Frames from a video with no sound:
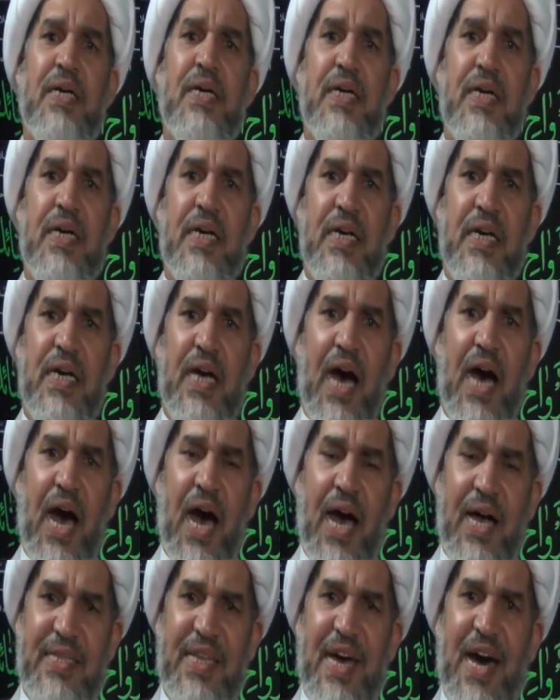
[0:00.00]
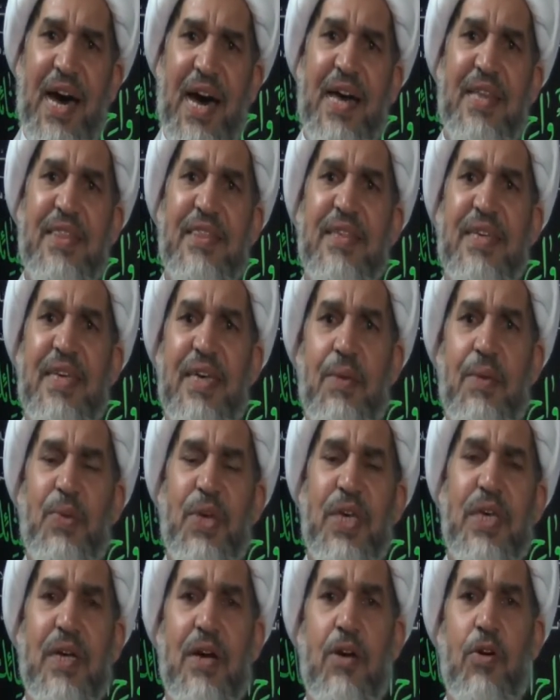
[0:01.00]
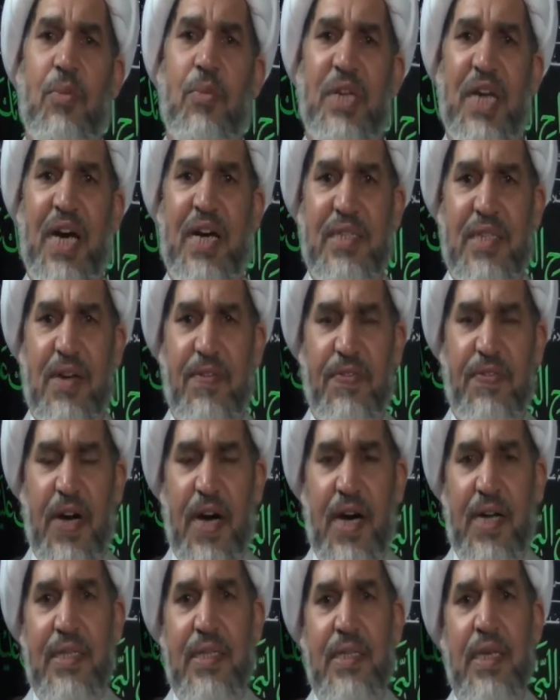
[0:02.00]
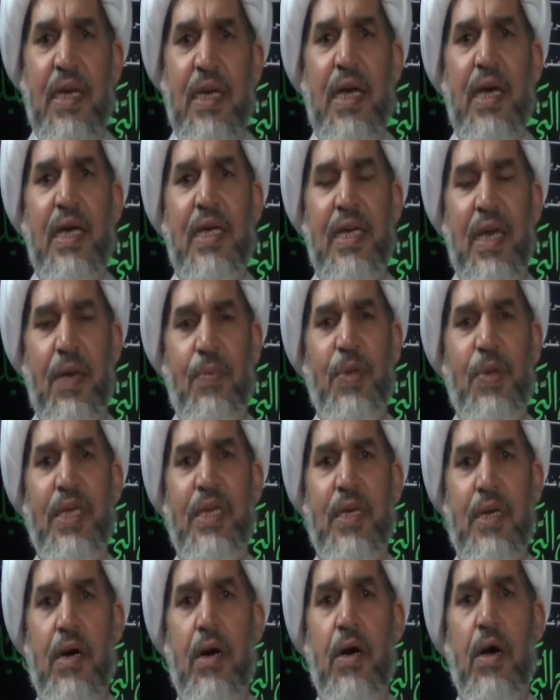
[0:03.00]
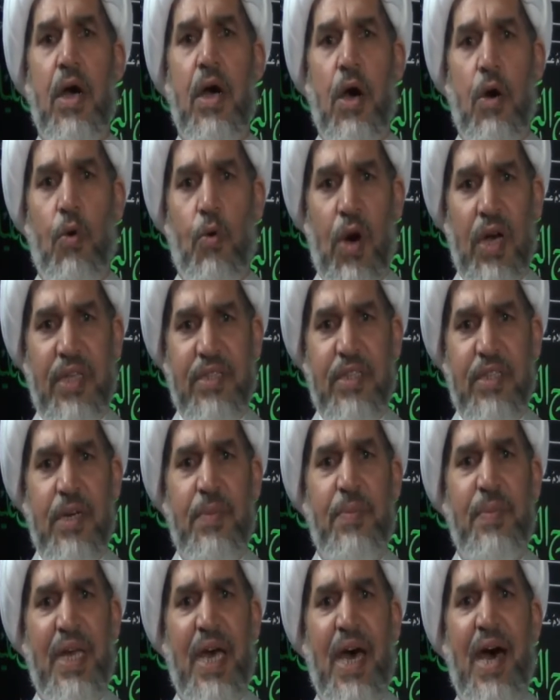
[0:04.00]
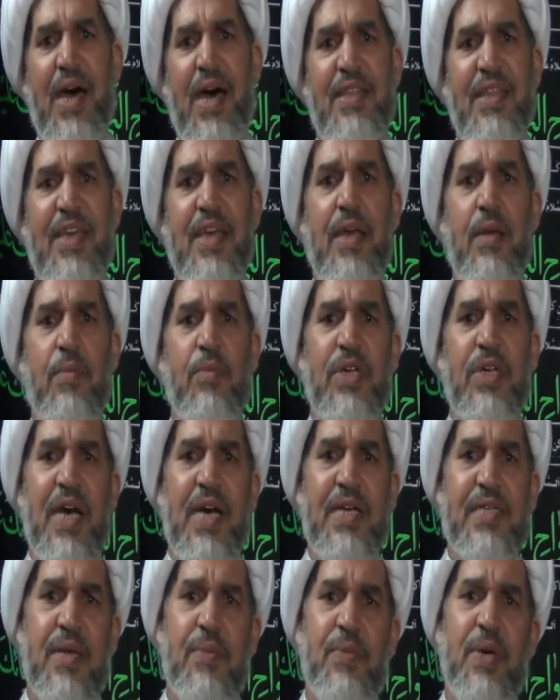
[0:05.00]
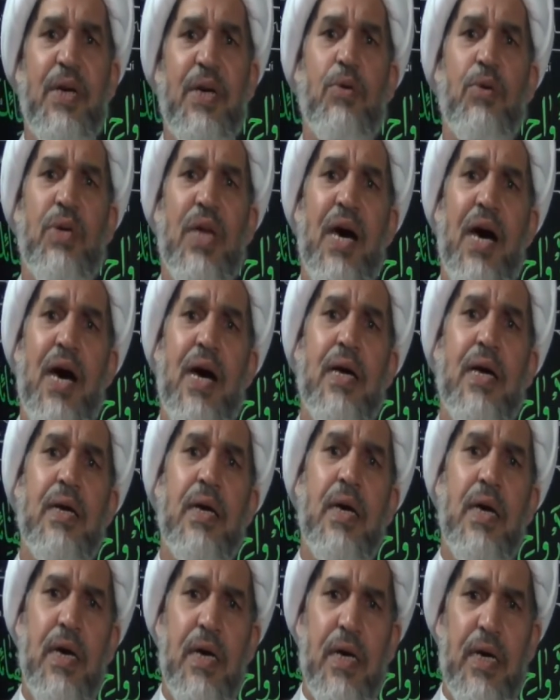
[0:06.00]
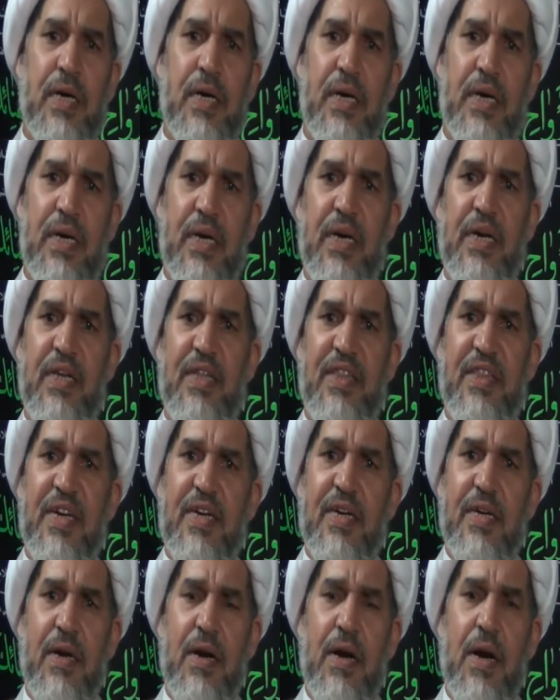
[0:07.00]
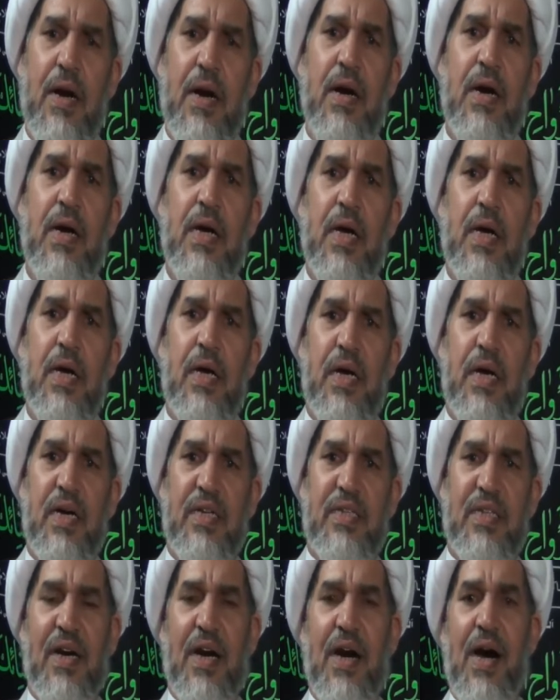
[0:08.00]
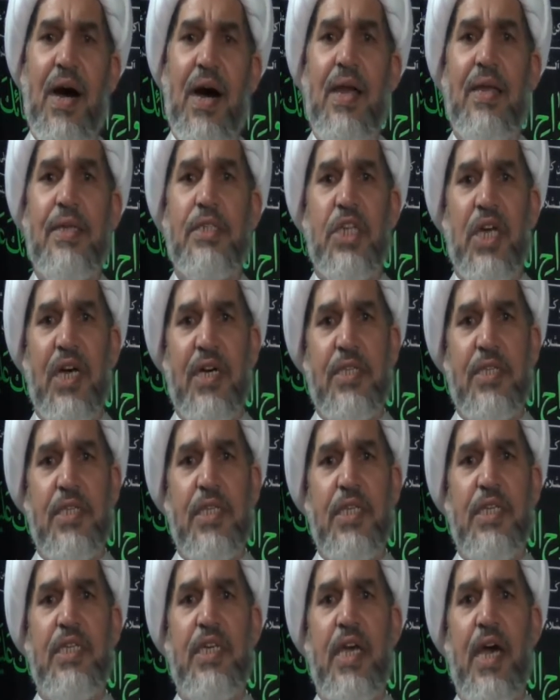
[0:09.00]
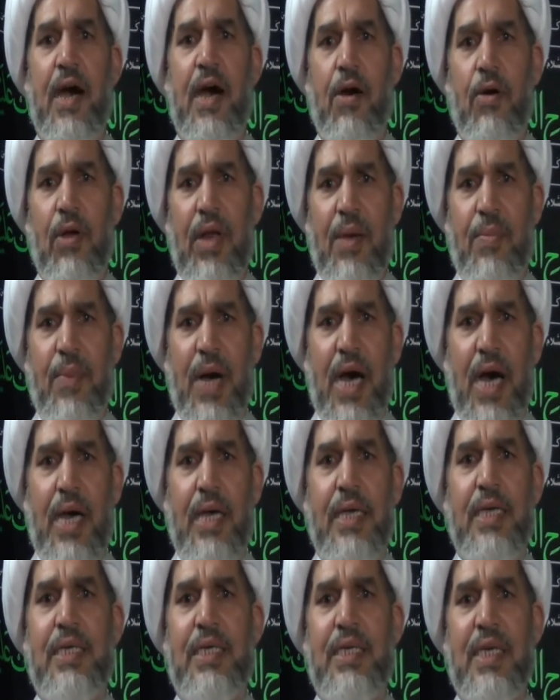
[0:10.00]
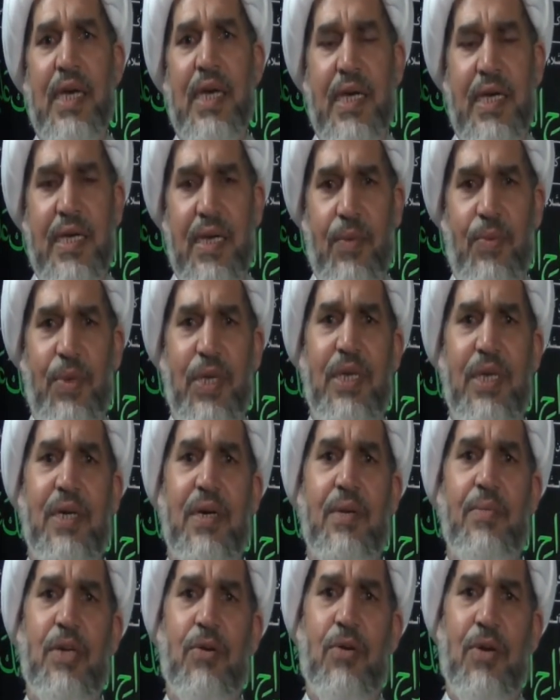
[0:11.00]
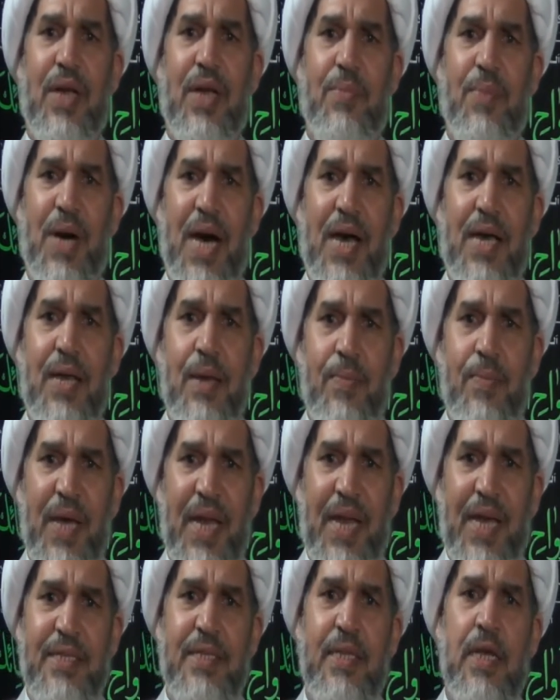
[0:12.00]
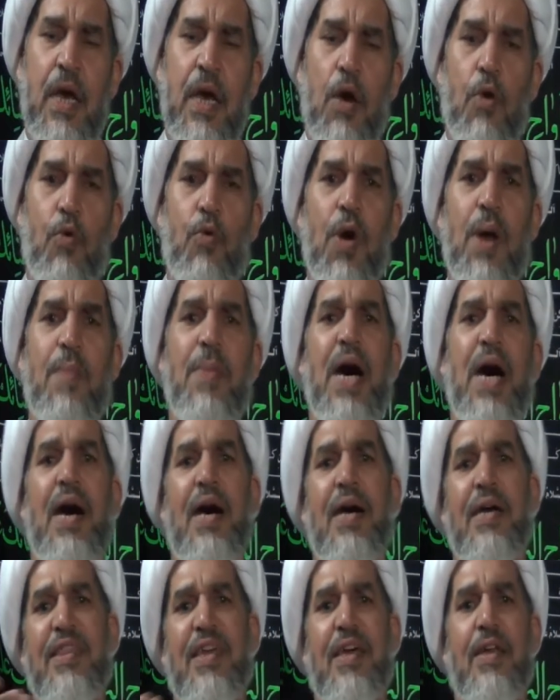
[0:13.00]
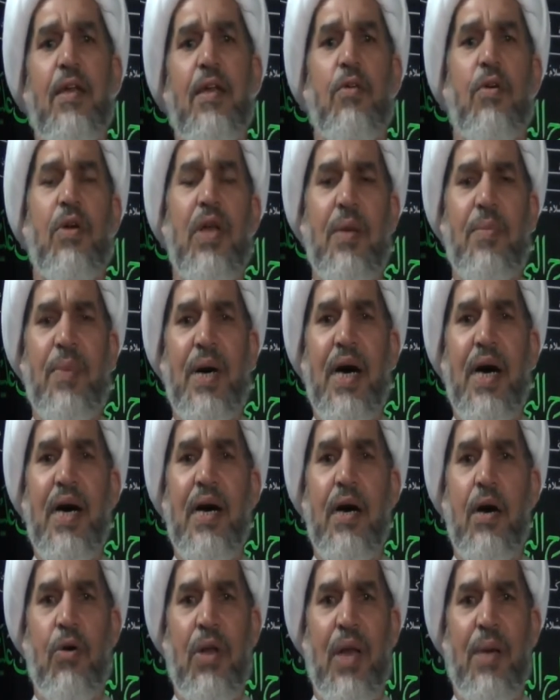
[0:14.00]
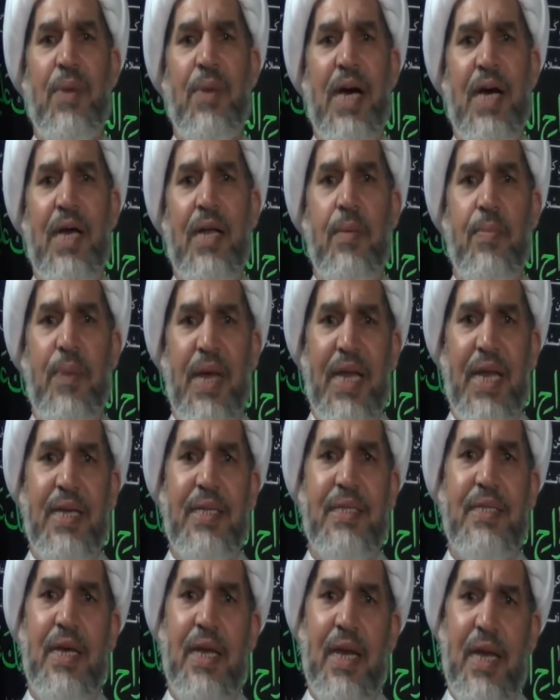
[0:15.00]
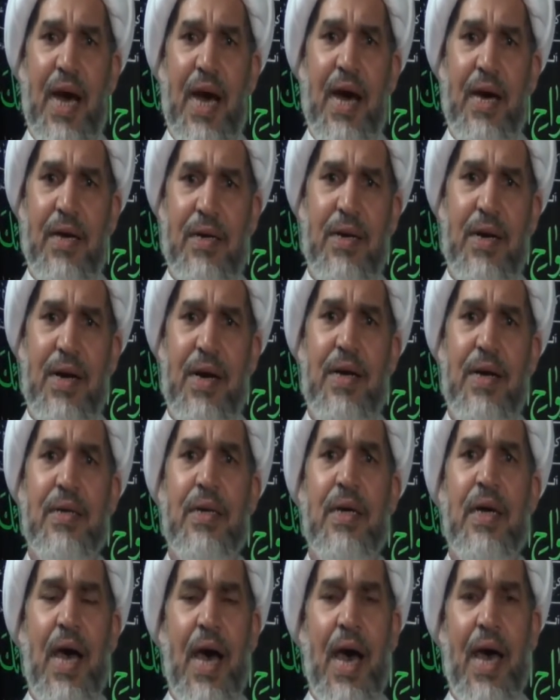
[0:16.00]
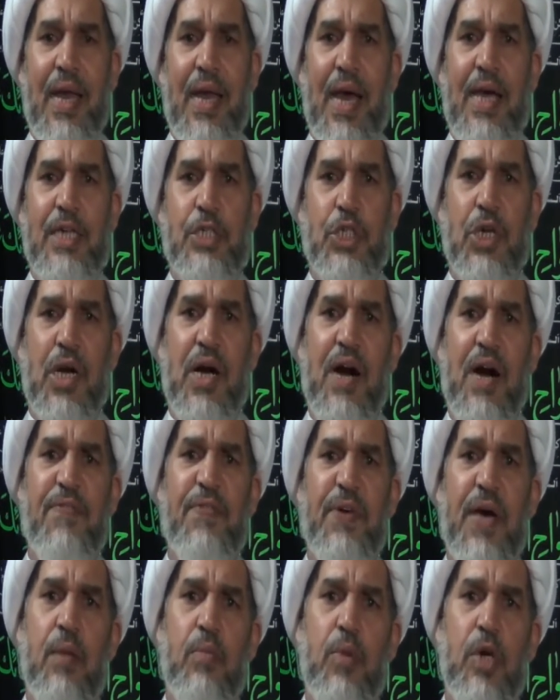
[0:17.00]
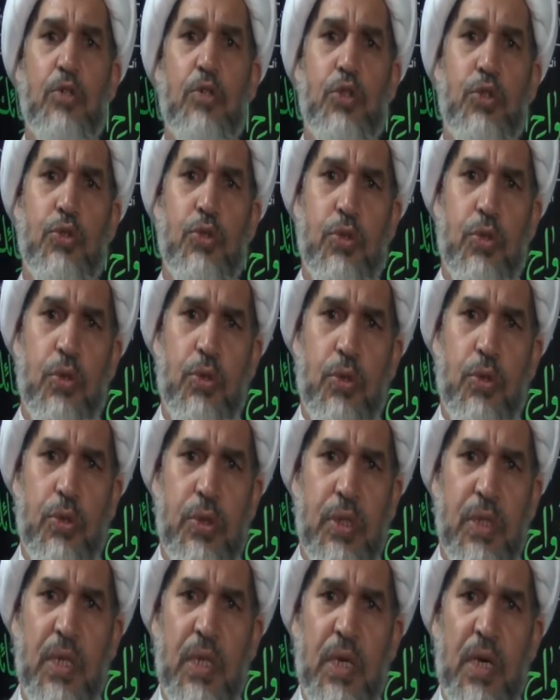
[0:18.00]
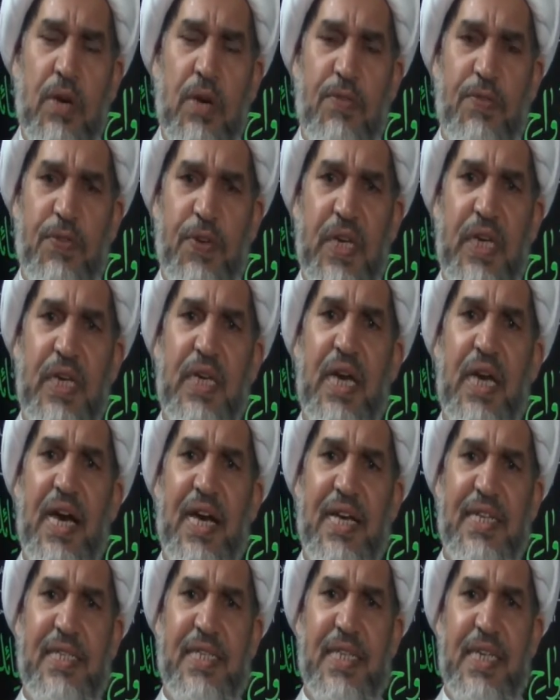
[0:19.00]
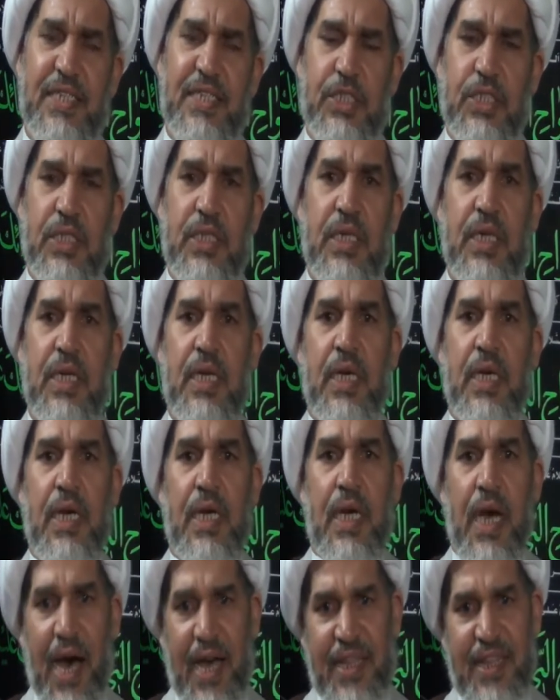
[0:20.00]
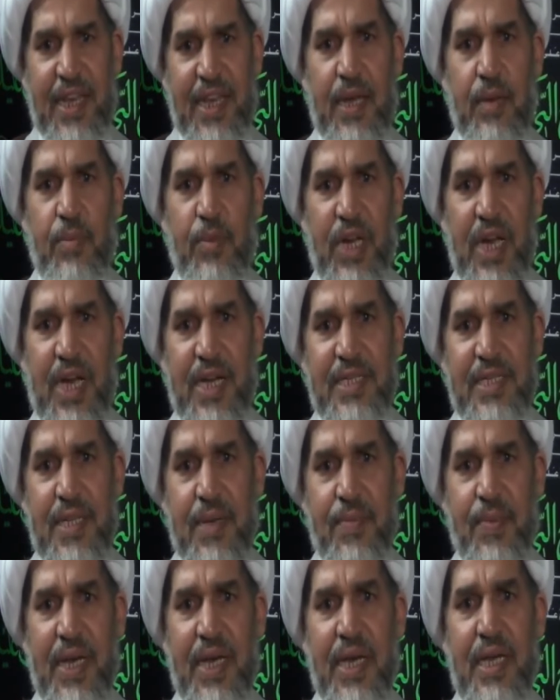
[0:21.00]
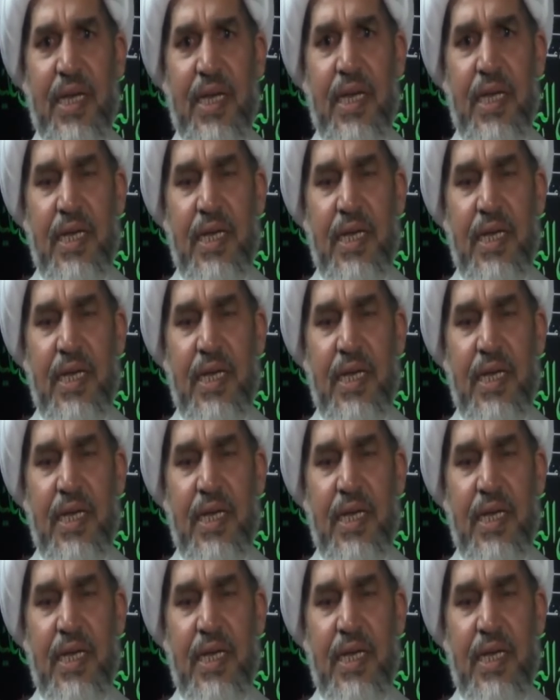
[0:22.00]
آه، أحداث كبيرة ومنعطفات كبيرة وضمن هذه المناسبة هناك آه، ذكرى اعتقال شخصية علمائية كبيرة من علماء البلد وما أكثر العلماء علماء البلد الأحرار الأشراف الموجودون في السجن هذه المناسبة